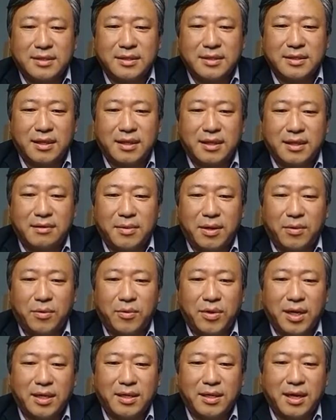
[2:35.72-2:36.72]
그 다음에
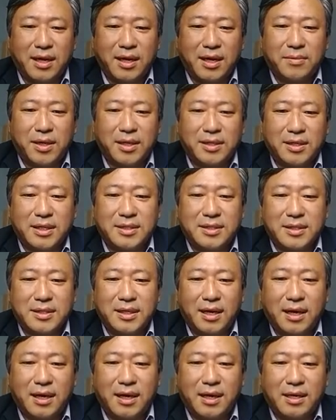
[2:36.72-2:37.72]
온라인 게임을 하는
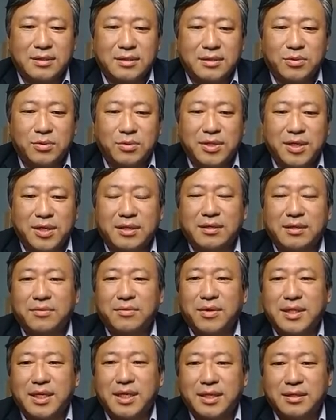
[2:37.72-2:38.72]
넥슨과 NC소프트 같은
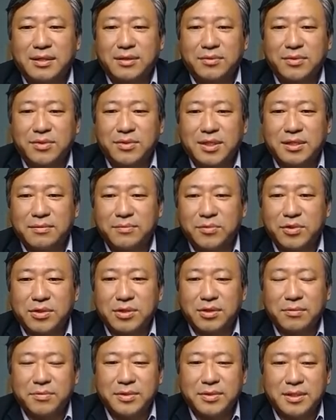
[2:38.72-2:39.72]
회사 그리고 지금도
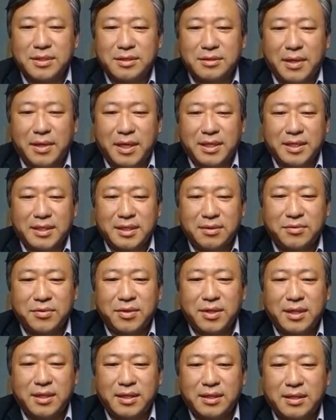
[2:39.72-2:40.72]
서비스를 많이 하고
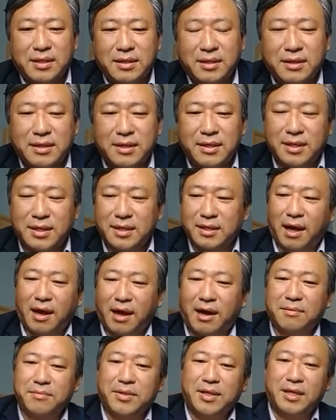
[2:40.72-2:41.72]
있는
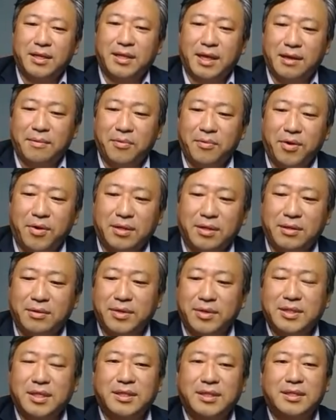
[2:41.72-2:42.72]
다음이나 네이버 같은
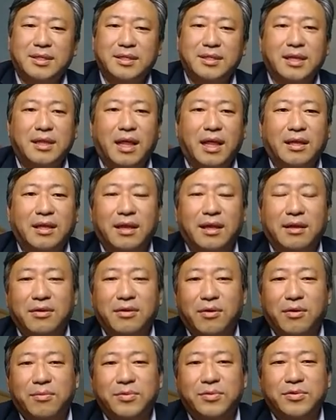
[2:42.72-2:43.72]
회사들이 나타났던
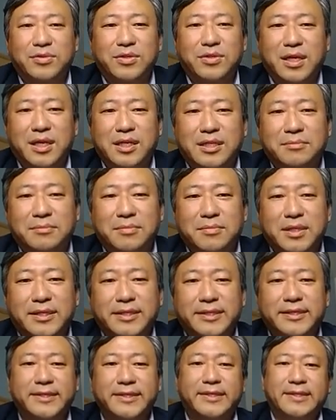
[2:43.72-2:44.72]
걸볼 수가 있겠습니다.
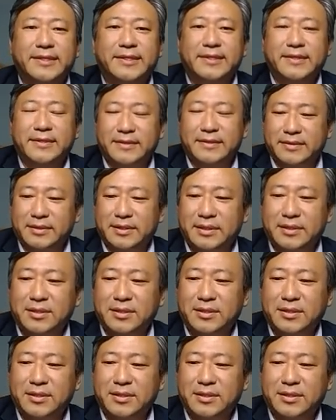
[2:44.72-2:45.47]
그래서